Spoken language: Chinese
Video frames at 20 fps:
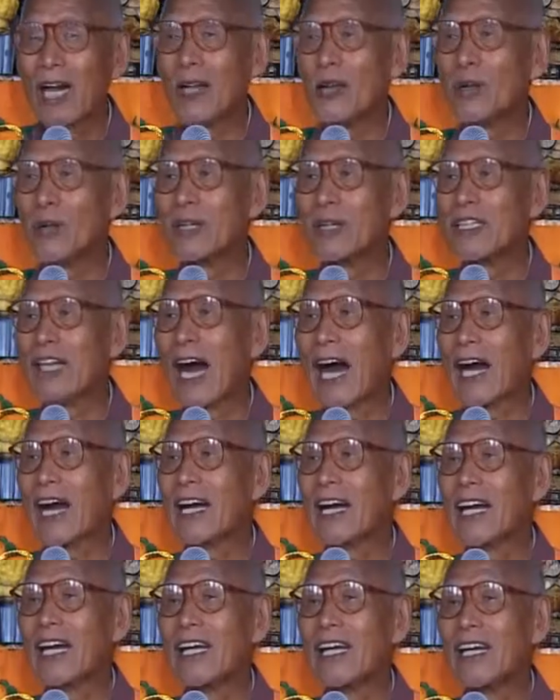很多大
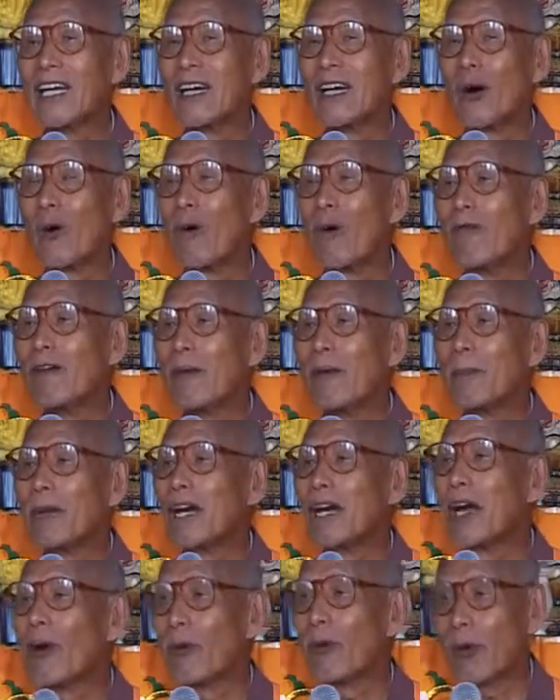概给红卫
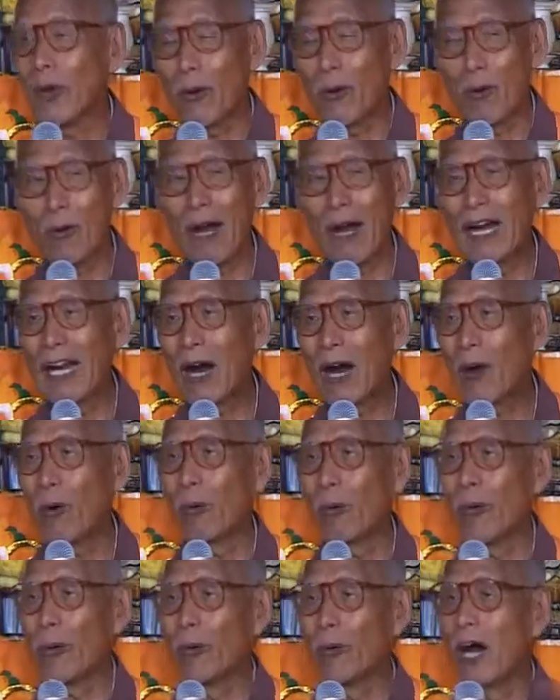兵给毁坏了，
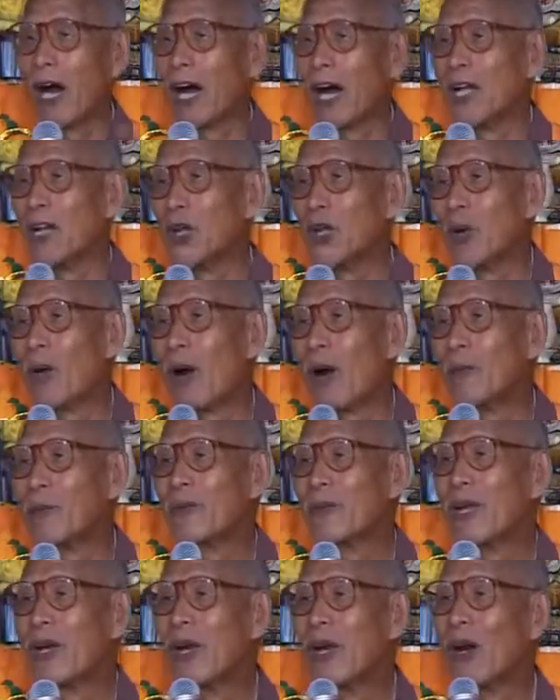毁坏很多，
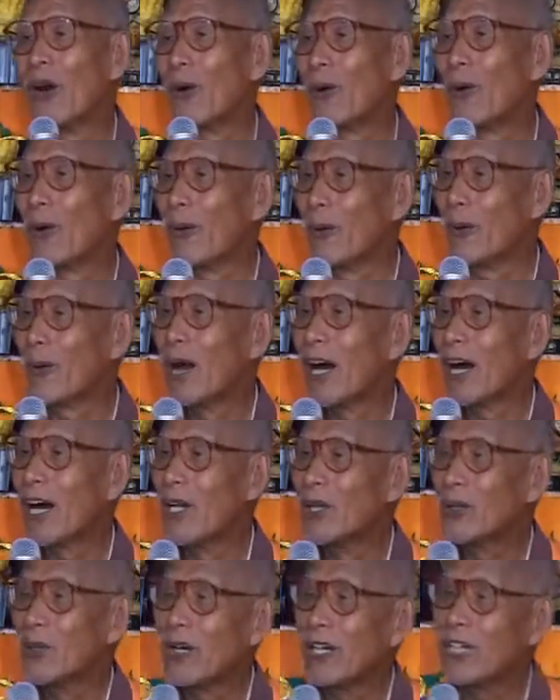毁坏
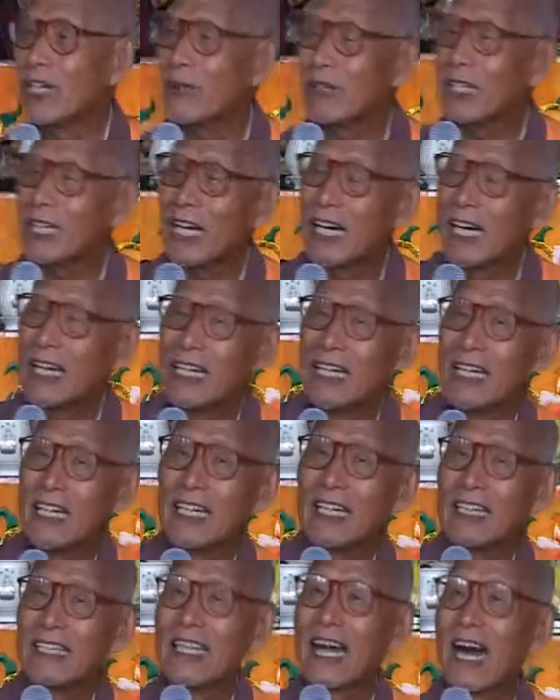很多肉身，
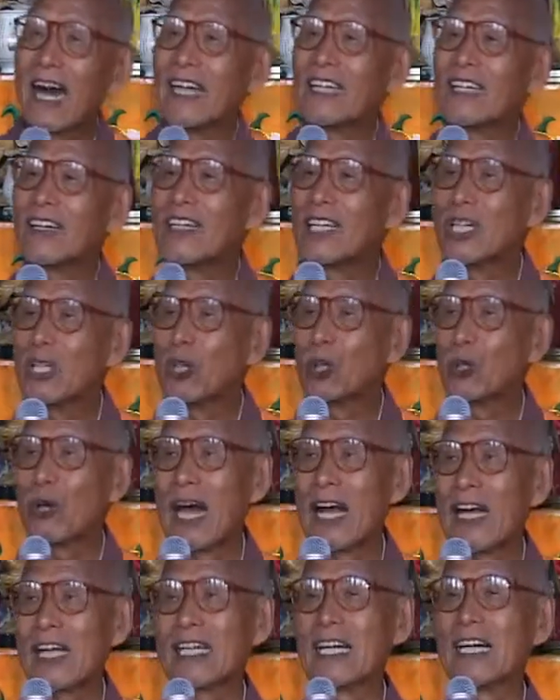那个叫做
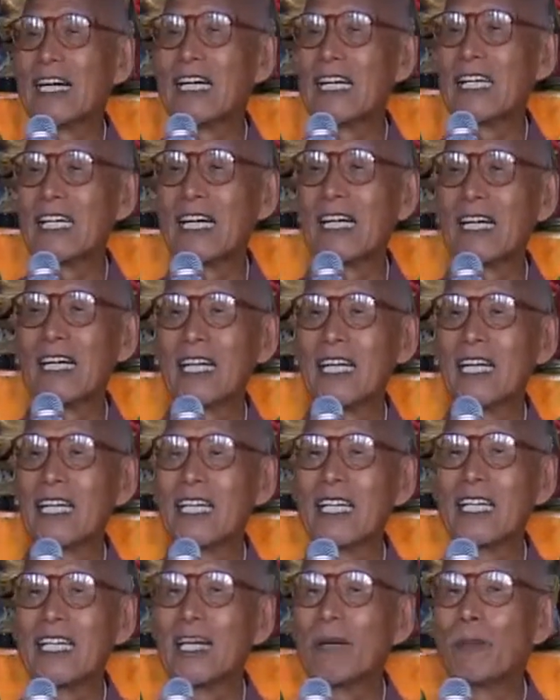全身舍的，
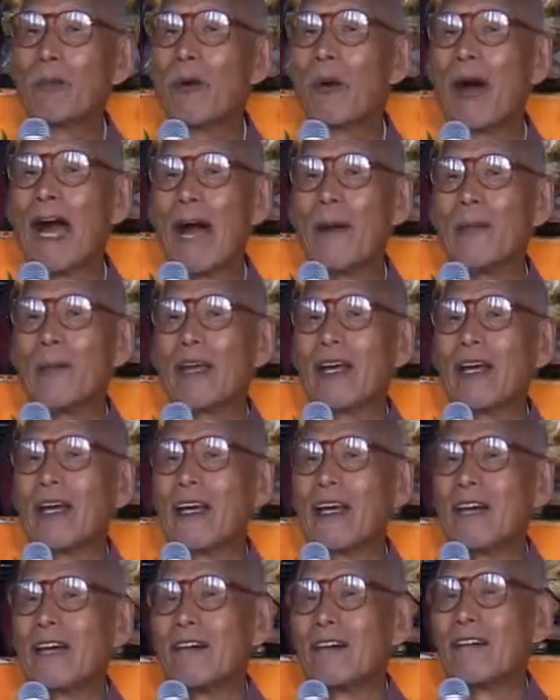身体不坏。
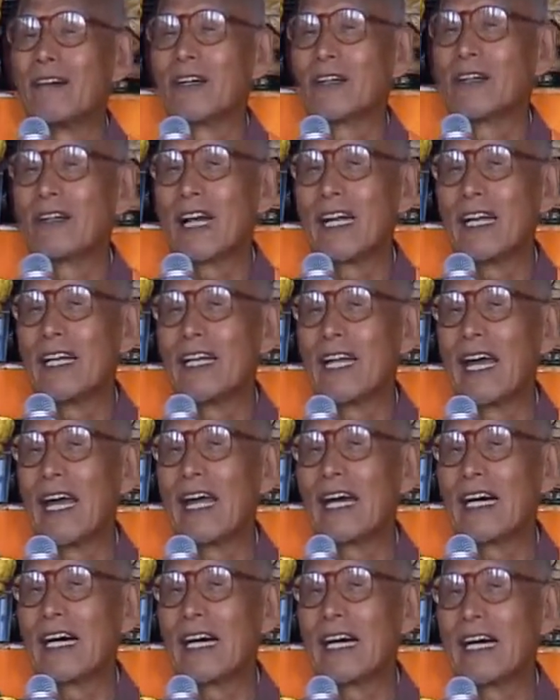我说的
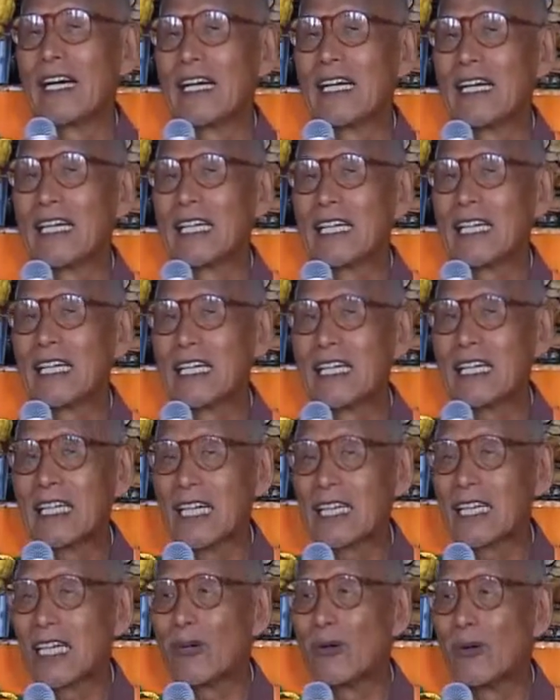那个
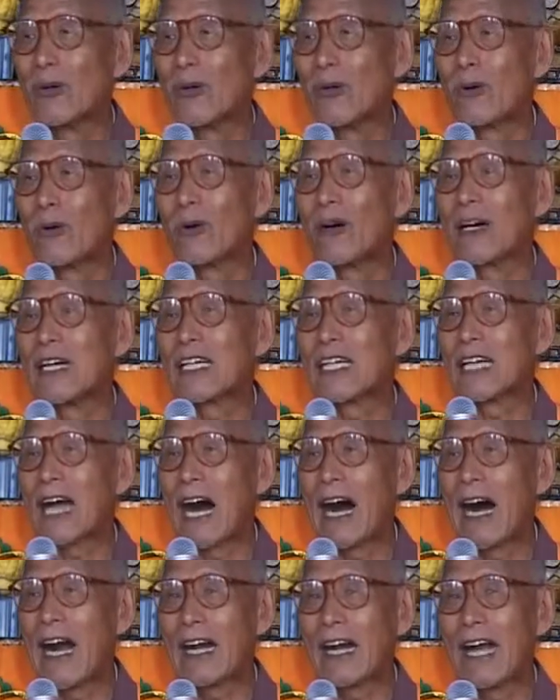石头和
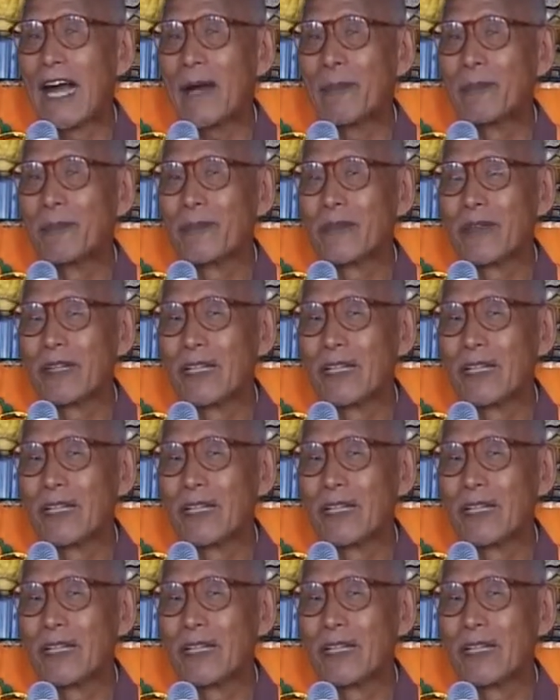尚嘞，